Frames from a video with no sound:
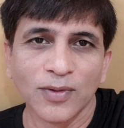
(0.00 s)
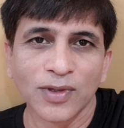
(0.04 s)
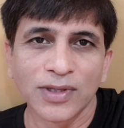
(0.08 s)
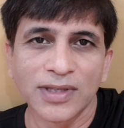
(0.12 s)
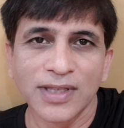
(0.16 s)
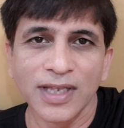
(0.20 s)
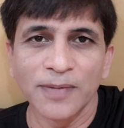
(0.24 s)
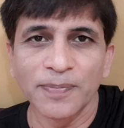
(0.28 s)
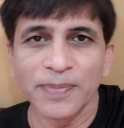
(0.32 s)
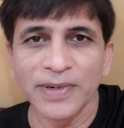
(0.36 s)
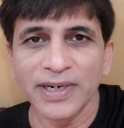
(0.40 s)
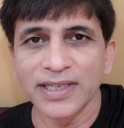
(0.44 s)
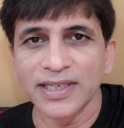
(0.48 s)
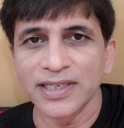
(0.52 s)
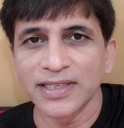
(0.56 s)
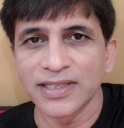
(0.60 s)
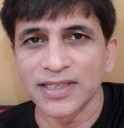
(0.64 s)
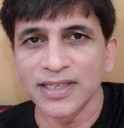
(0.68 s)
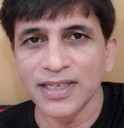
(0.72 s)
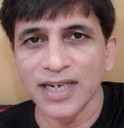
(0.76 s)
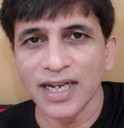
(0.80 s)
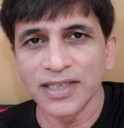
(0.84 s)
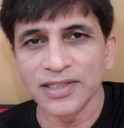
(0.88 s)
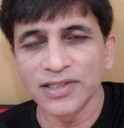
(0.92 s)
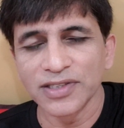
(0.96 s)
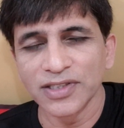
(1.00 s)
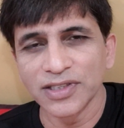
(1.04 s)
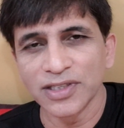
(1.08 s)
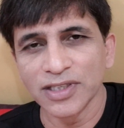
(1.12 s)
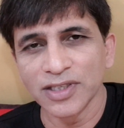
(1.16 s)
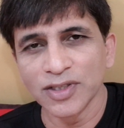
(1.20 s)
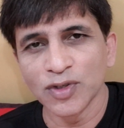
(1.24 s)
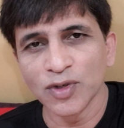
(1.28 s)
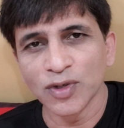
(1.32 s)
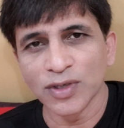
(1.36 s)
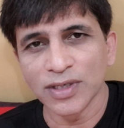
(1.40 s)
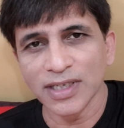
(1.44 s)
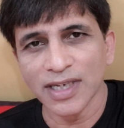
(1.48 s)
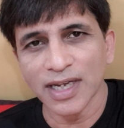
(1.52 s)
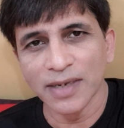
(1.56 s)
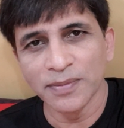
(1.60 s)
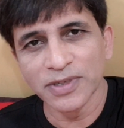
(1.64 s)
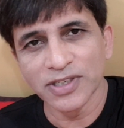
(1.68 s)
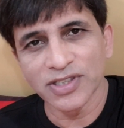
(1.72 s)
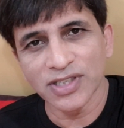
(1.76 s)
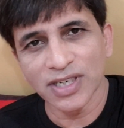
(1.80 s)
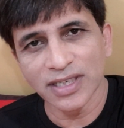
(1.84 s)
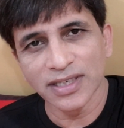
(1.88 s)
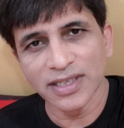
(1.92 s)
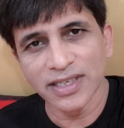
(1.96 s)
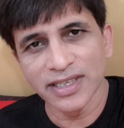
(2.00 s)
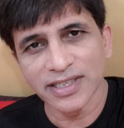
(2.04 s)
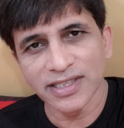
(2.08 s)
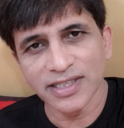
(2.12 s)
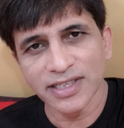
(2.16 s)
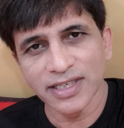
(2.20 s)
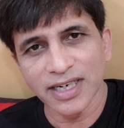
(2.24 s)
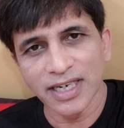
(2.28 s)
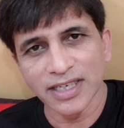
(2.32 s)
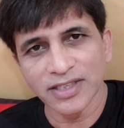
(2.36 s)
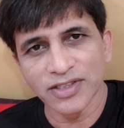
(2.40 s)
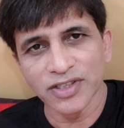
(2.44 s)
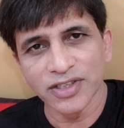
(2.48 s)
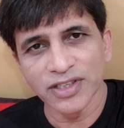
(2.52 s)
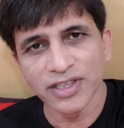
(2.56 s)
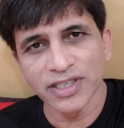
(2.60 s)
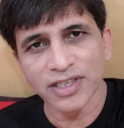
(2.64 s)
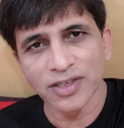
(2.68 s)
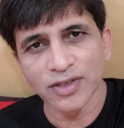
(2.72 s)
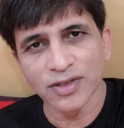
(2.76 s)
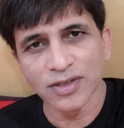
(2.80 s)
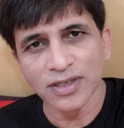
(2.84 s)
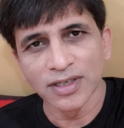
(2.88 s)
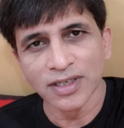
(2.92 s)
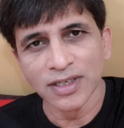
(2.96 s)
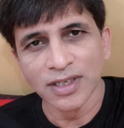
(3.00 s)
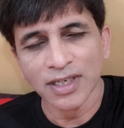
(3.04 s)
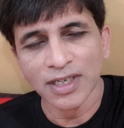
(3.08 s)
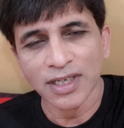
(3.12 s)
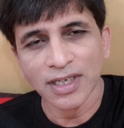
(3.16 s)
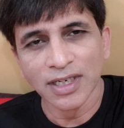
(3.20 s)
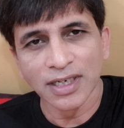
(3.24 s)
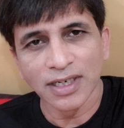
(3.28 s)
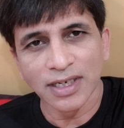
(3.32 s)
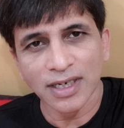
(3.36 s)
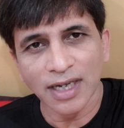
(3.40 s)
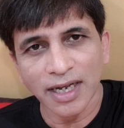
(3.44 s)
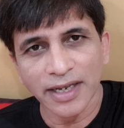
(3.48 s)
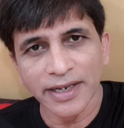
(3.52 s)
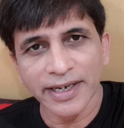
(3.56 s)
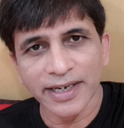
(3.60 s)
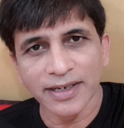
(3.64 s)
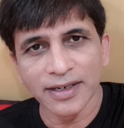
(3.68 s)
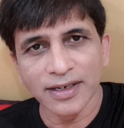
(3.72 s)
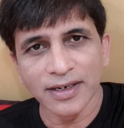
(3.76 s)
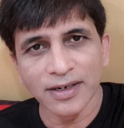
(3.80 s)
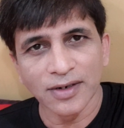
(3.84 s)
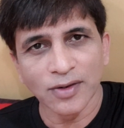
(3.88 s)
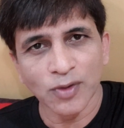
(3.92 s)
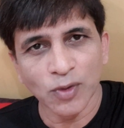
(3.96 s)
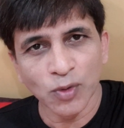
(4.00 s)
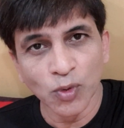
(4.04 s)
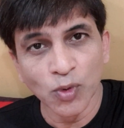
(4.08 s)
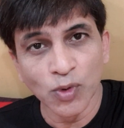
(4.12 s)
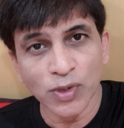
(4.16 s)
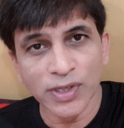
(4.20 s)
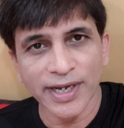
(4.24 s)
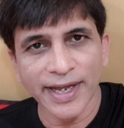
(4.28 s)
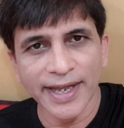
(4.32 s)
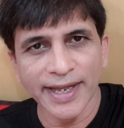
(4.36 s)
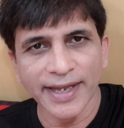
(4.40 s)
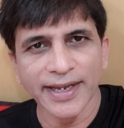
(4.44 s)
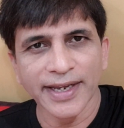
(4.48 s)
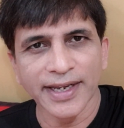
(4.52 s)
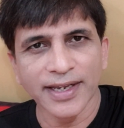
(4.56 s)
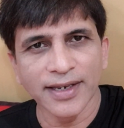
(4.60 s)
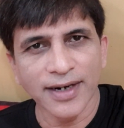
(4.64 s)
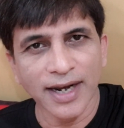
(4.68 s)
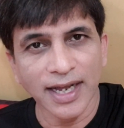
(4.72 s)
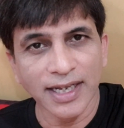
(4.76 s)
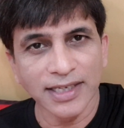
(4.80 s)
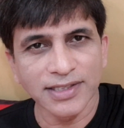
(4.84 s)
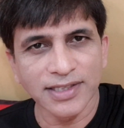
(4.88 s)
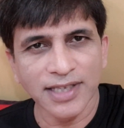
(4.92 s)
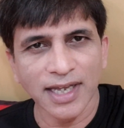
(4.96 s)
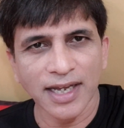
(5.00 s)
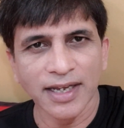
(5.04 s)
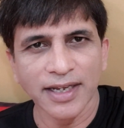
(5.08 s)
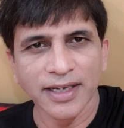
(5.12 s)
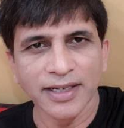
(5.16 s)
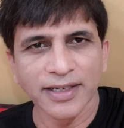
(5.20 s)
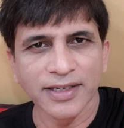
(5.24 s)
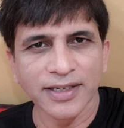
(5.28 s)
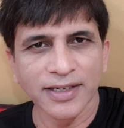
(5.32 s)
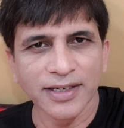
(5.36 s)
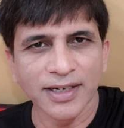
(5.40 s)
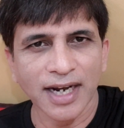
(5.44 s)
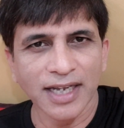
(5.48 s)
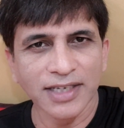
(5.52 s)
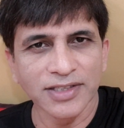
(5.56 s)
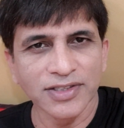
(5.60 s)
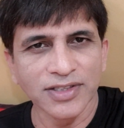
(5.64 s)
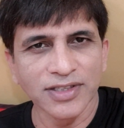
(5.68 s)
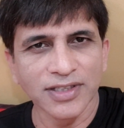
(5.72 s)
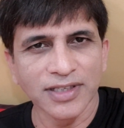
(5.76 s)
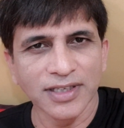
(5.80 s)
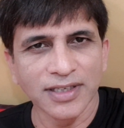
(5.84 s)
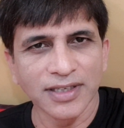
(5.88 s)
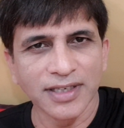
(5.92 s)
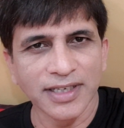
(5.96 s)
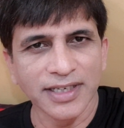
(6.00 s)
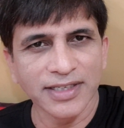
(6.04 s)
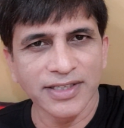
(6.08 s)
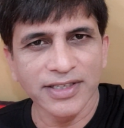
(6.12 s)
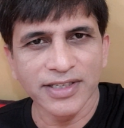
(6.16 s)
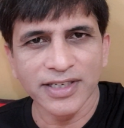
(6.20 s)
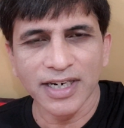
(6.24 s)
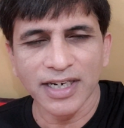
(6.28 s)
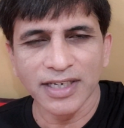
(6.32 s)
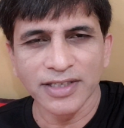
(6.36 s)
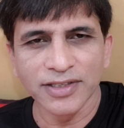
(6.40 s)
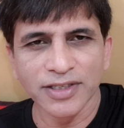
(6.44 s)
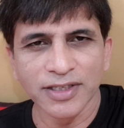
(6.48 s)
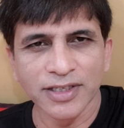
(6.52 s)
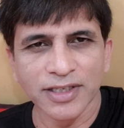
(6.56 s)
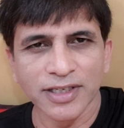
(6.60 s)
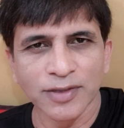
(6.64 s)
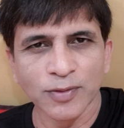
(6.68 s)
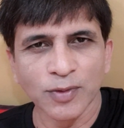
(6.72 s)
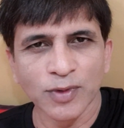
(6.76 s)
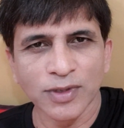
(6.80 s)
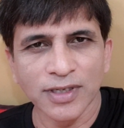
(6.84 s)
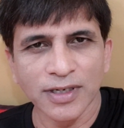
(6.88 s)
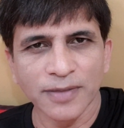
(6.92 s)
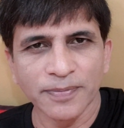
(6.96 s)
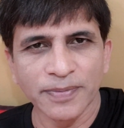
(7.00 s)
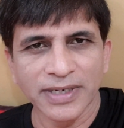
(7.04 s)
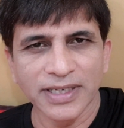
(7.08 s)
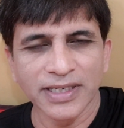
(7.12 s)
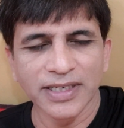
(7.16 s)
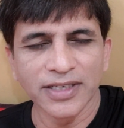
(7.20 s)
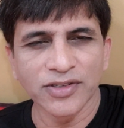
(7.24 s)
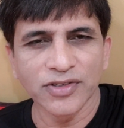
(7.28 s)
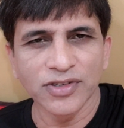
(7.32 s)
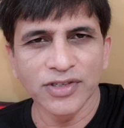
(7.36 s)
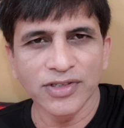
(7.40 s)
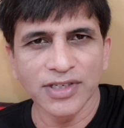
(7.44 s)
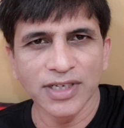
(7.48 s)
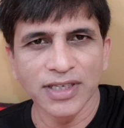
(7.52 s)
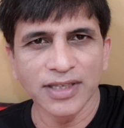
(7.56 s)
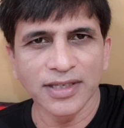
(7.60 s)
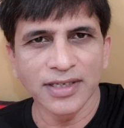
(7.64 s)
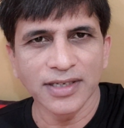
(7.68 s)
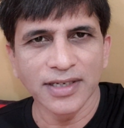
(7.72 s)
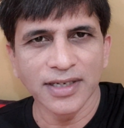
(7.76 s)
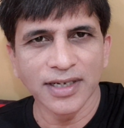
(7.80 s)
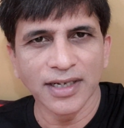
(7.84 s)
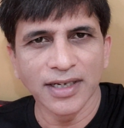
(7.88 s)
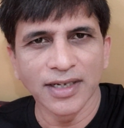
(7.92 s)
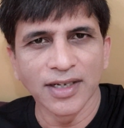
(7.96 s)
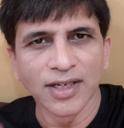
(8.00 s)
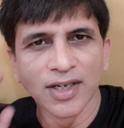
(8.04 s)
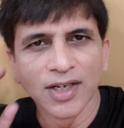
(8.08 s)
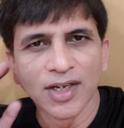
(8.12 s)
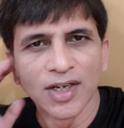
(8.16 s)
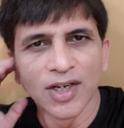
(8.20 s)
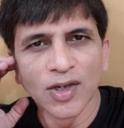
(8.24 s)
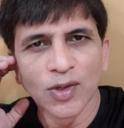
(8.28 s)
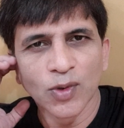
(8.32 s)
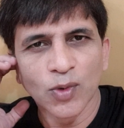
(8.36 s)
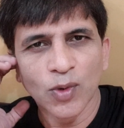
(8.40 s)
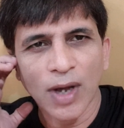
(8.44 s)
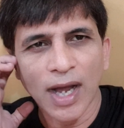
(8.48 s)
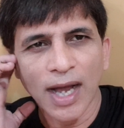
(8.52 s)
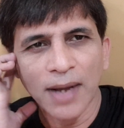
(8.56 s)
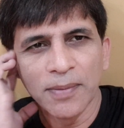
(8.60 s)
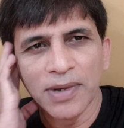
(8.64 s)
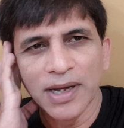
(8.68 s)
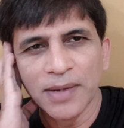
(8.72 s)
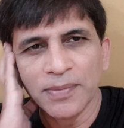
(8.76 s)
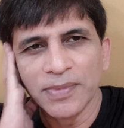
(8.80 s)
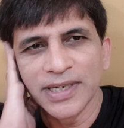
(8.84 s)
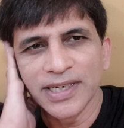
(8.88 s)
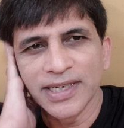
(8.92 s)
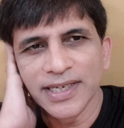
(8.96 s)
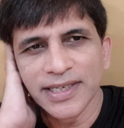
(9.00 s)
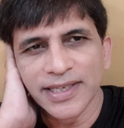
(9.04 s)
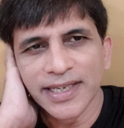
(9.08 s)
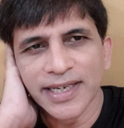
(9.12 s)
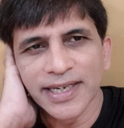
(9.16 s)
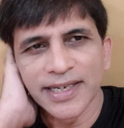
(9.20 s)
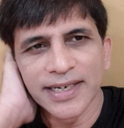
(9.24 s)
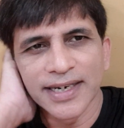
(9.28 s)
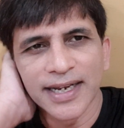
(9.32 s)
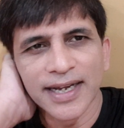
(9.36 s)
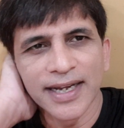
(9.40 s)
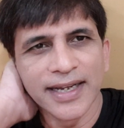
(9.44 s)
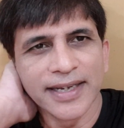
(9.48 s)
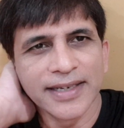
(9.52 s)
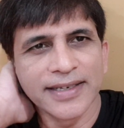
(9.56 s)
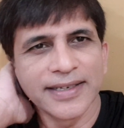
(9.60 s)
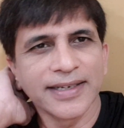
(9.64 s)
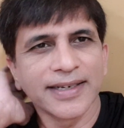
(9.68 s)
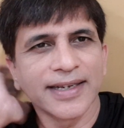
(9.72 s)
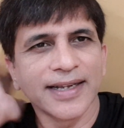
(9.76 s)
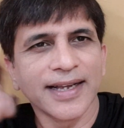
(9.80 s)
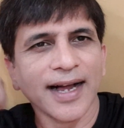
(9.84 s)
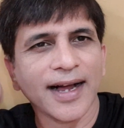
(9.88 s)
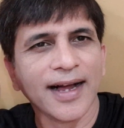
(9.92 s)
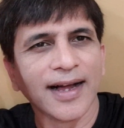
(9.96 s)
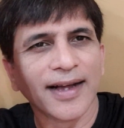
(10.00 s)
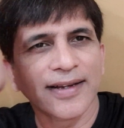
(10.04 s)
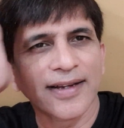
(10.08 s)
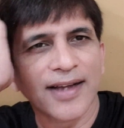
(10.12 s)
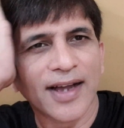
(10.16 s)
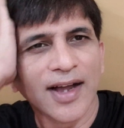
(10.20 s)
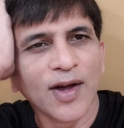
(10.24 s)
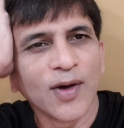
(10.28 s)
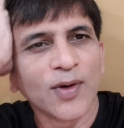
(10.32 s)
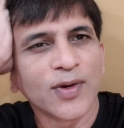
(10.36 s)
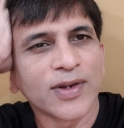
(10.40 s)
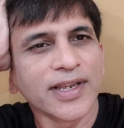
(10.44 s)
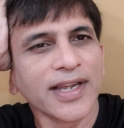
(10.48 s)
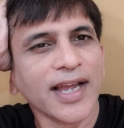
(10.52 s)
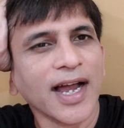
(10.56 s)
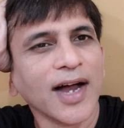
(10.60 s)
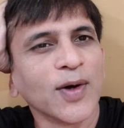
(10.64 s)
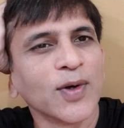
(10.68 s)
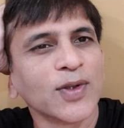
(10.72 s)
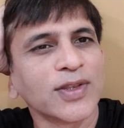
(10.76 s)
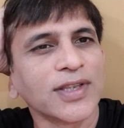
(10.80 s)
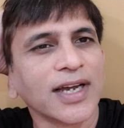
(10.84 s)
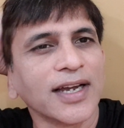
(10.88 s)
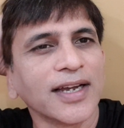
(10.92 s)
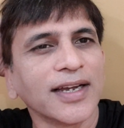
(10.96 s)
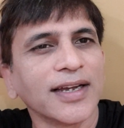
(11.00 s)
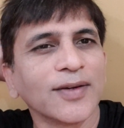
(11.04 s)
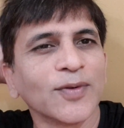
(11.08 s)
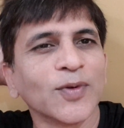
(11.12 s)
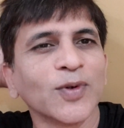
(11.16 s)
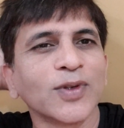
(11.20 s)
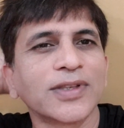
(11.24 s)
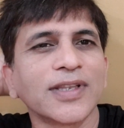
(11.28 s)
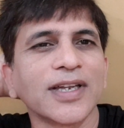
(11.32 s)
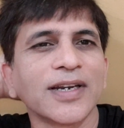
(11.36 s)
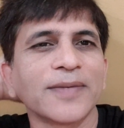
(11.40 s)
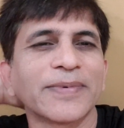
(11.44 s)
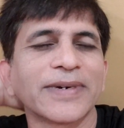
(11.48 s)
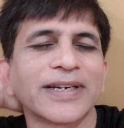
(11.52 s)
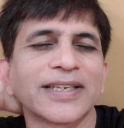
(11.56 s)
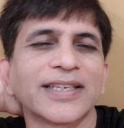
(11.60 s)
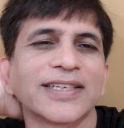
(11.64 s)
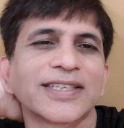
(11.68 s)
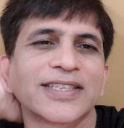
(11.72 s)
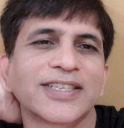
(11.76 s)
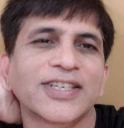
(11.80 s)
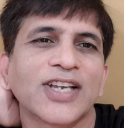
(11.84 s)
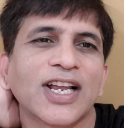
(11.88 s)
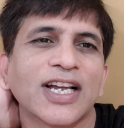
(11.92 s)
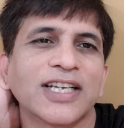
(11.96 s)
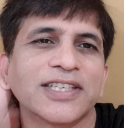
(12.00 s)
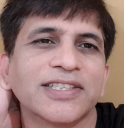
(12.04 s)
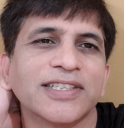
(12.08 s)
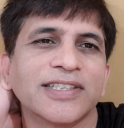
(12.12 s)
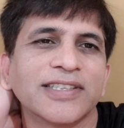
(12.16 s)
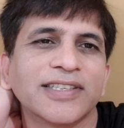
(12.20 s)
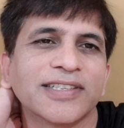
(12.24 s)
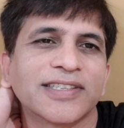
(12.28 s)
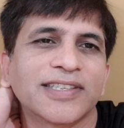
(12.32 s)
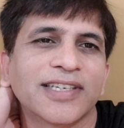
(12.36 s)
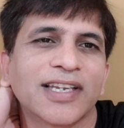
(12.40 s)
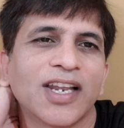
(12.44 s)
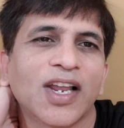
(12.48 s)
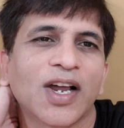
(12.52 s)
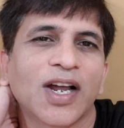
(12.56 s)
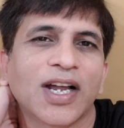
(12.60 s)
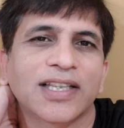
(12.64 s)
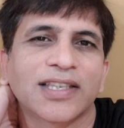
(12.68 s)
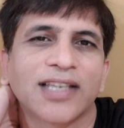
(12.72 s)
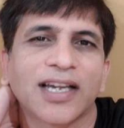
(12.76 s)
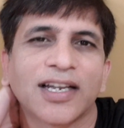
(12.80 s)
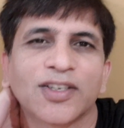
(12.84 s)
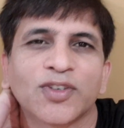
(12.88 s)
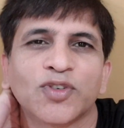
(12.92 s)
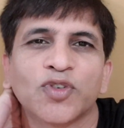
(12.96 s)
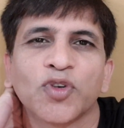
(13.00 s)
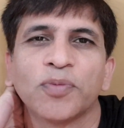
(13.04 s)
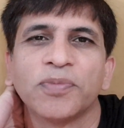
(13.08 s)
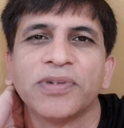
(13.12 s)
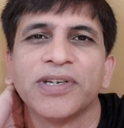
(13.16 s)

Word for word: उत्तर प्रदेश की राजनीति जो कि हमेशा देश की राजनीति का एक रूट है एक रास्ता है कि राजनीति देश की राजनीति उत्तर प्रदेश से चलती है तो अब हमें ये देखना है कि कहाँ कहाँ और क्या होता है उत्तर प्रदेश की राजनीति से लगातार जो